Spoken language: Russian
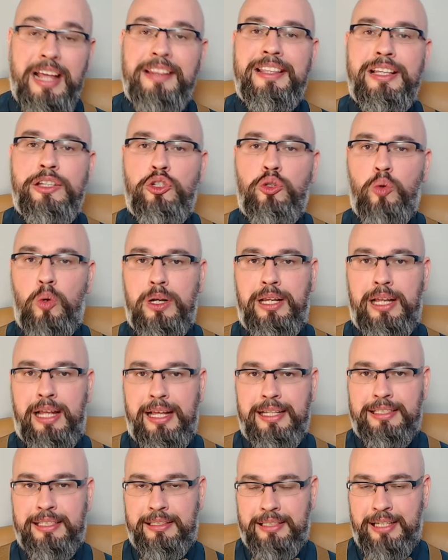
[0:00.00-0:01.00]
насколько
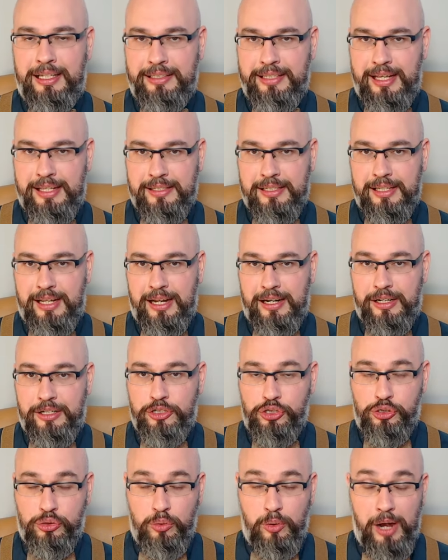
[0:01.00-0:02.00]
это для нас
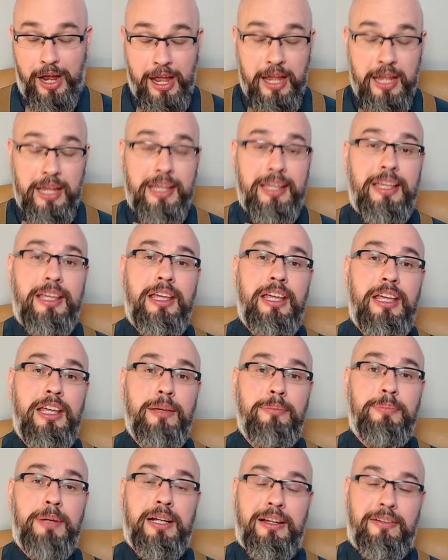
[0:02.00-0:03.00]
хорошо
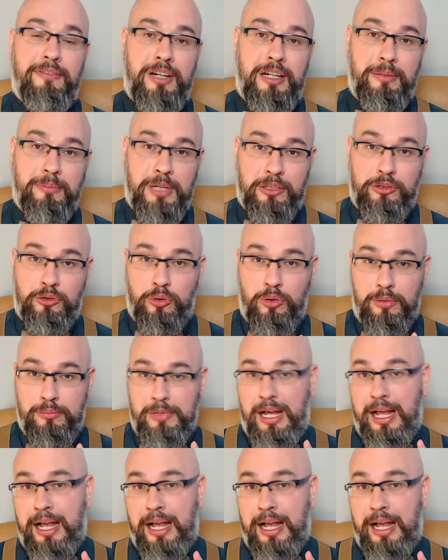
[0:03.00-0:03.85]
и поговорим о том,